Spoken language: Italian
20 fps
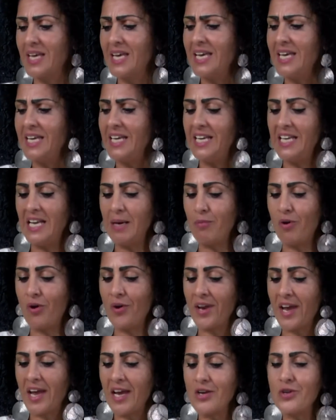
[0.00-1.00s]
In
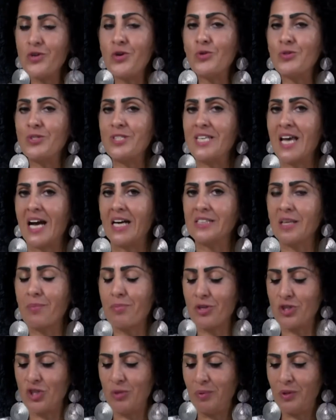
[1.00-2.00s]
amore non siate
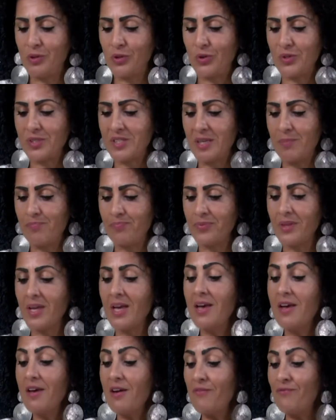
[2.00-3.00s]
precipitosi,
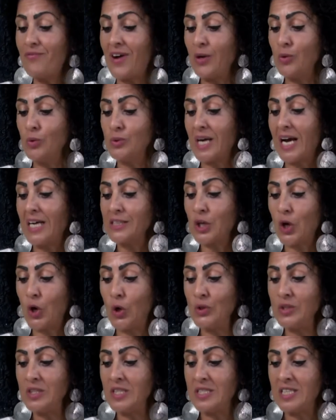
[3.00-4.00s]
valutate
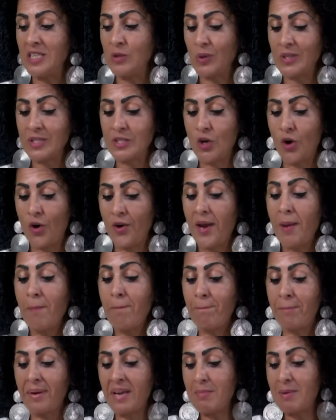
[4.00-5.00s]
ogni situazione
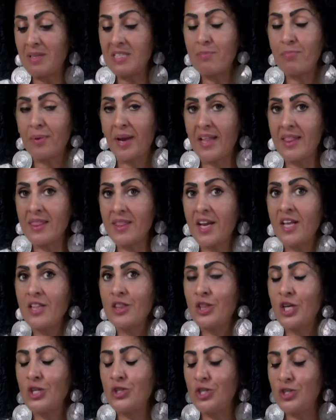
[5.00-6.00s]
prima di prendere
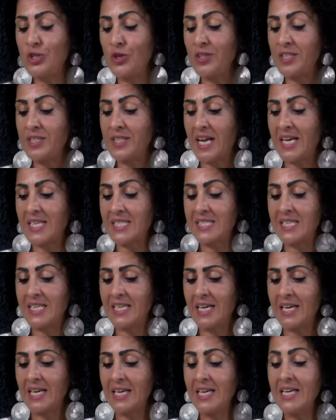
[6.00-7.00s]
decisioni
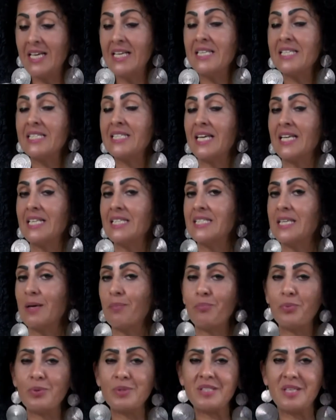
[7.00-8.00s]
drastiche senza
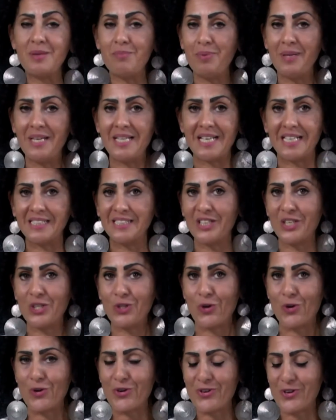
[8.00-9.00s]
possibilità di
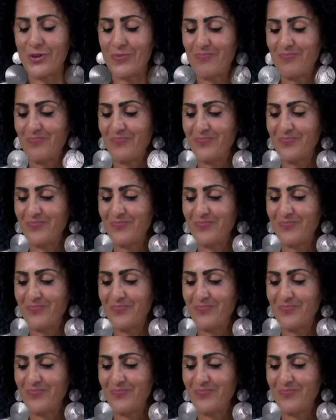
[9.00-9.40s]
ritorno.